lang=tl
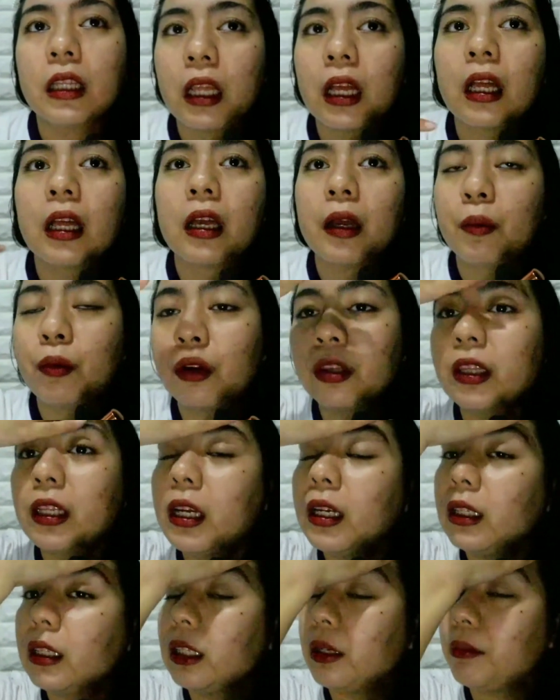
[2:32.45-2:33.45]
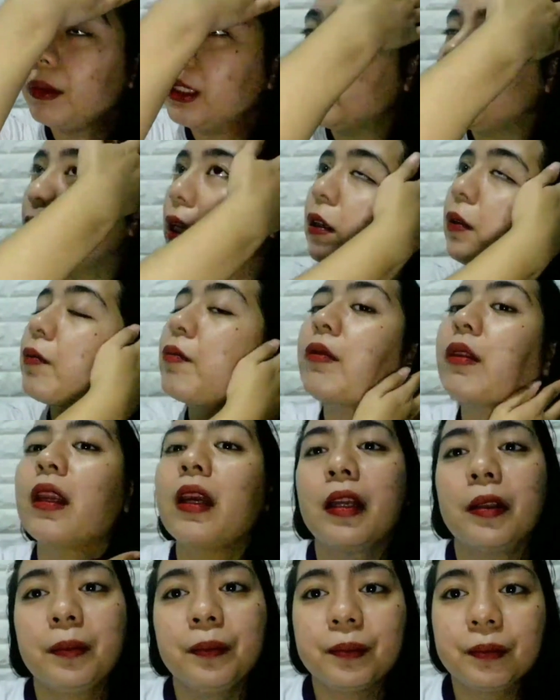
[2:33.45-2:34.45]
naabot ng lipstick.
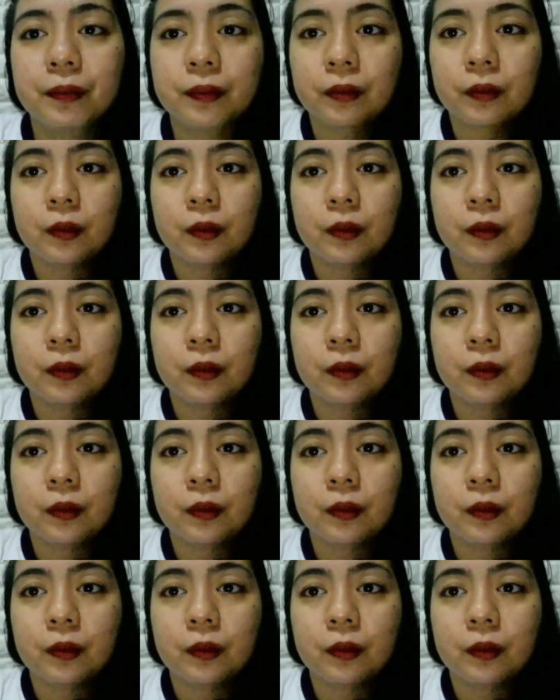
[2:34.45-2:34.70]
And